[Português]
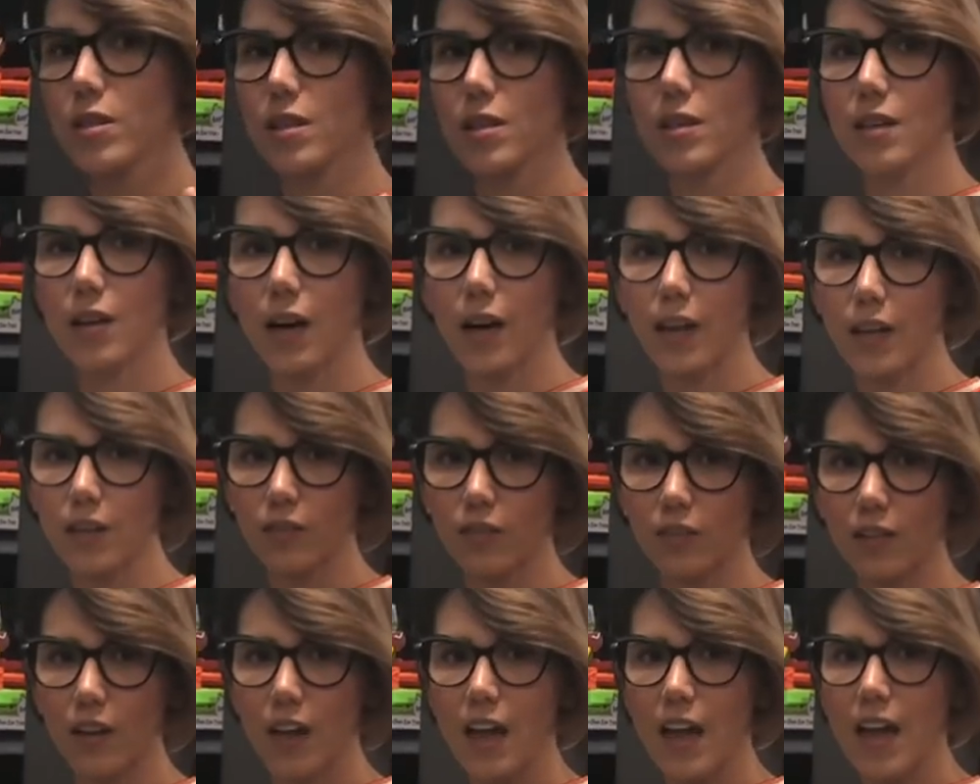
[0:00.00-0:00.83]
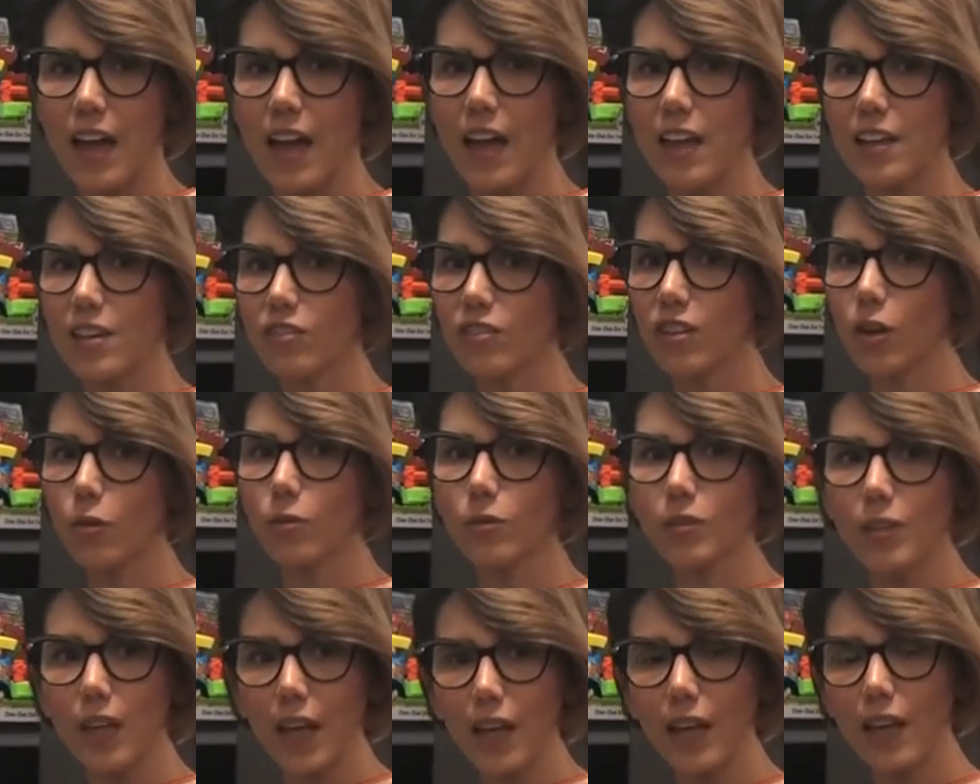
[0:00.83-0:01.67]
em inglês. Eles
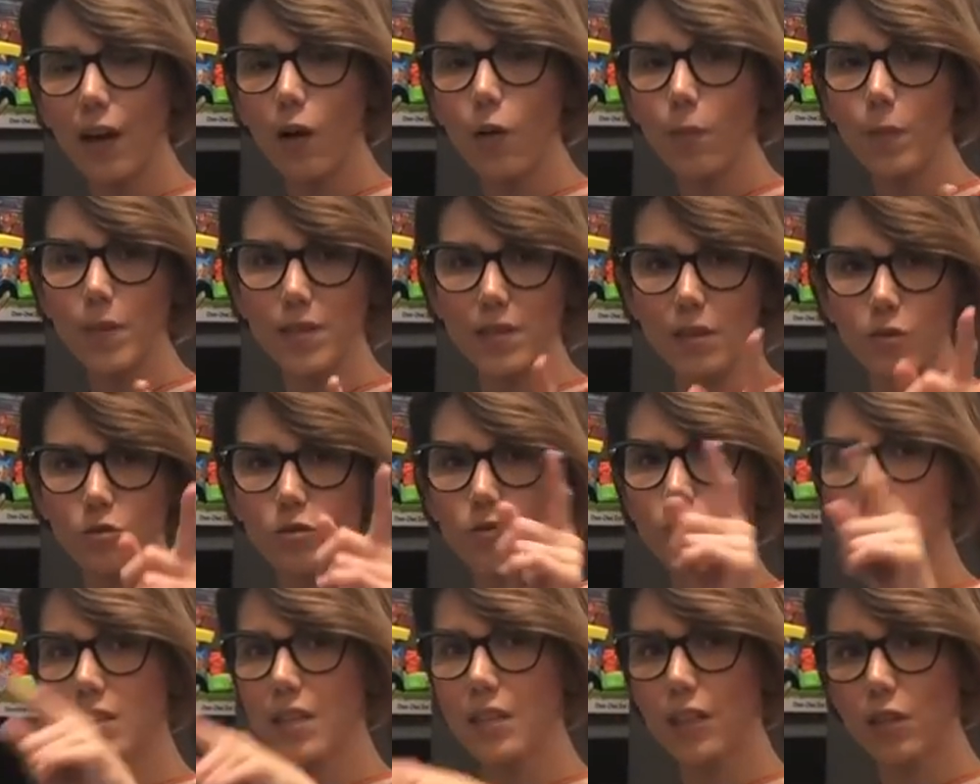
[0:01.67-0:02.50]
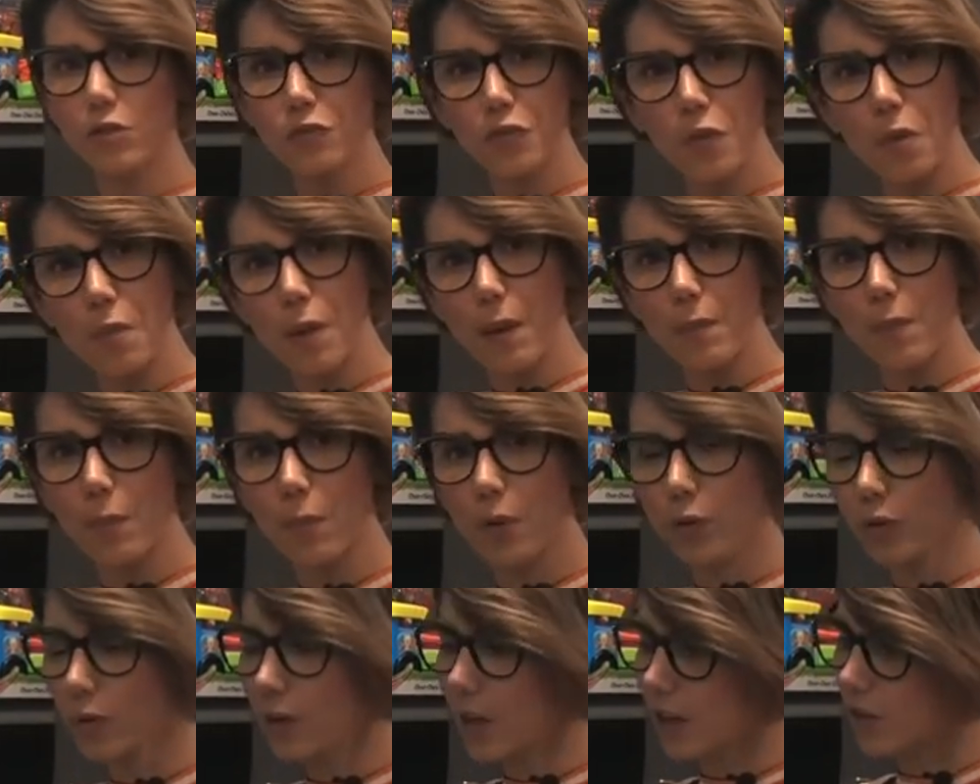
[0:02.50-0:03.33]
não têm a opção de você transformar para
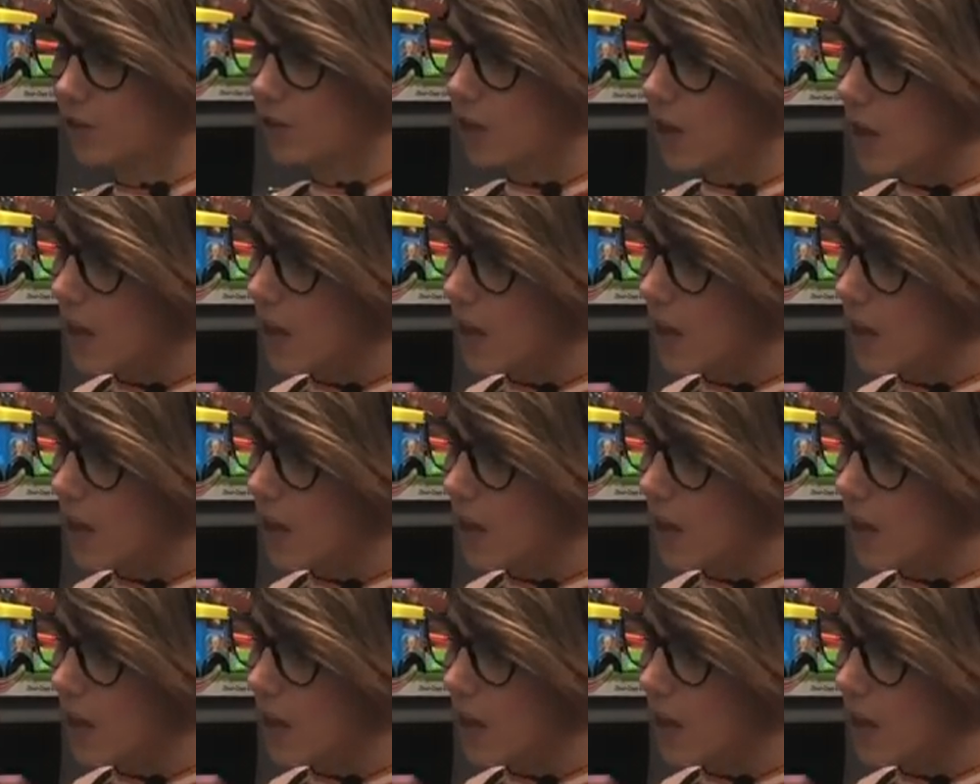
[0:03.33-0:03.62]
português.